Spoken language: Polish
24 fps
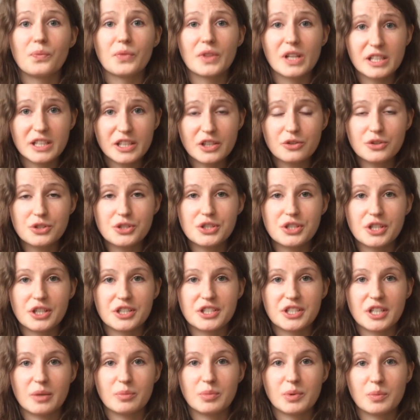Dlatego dzisiaj
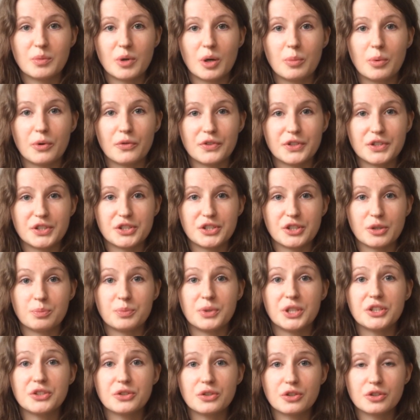chciałabym opowiedzieć o
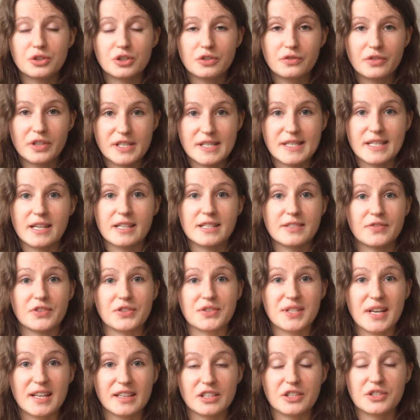pięciu kontrowersjach
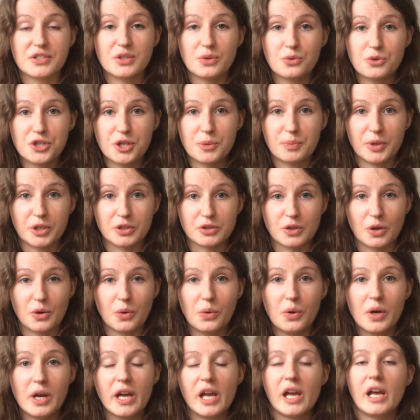związanych z tą
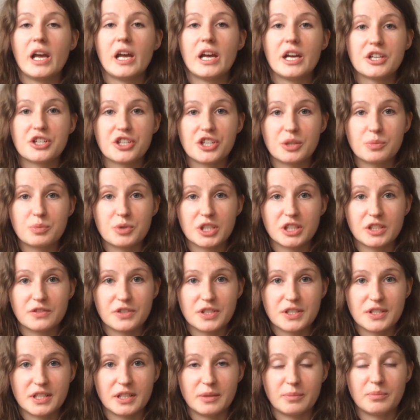szczepionką Czyli przede
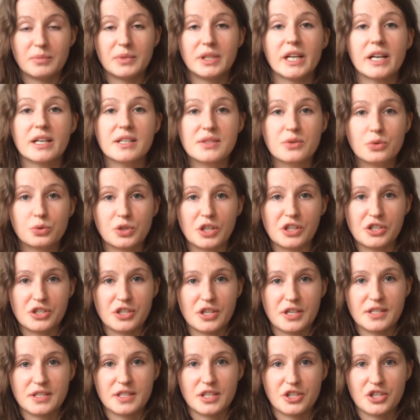wszystkim, jak
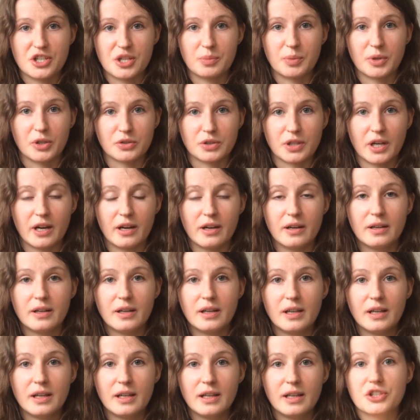skuteczna jest ta szczepionka,
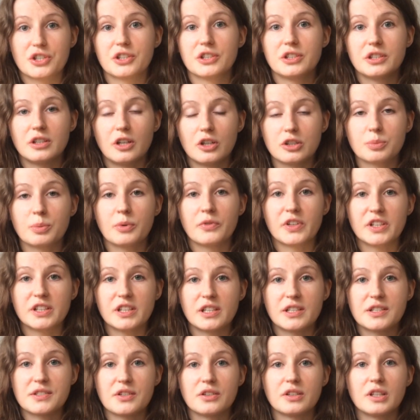czy odpowiednia
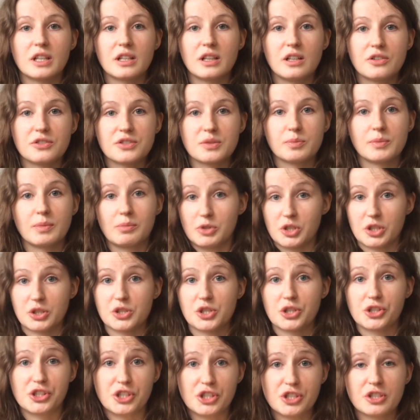jest ona dla osób np.
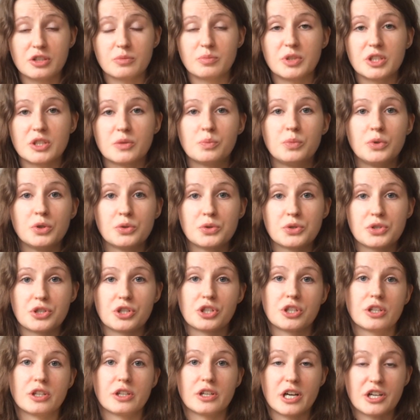65, plus,
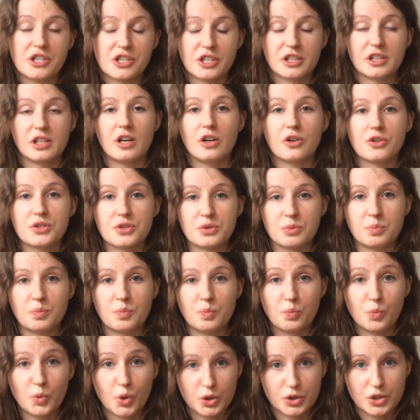czy raczej dla osób
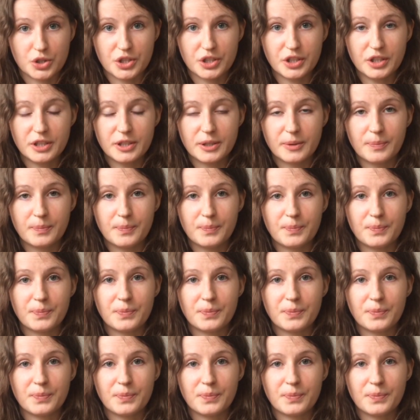młodszych.